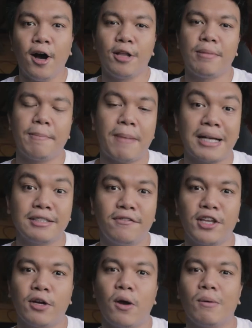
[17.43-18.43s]
On my past
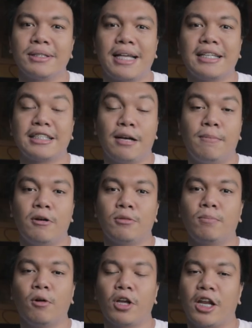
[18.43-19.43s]
video, I was asked
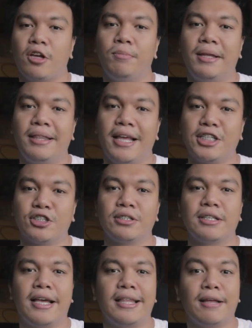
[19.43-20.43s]
about book
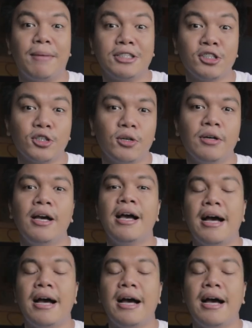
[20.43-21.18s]
recommendations and na-mention ko yung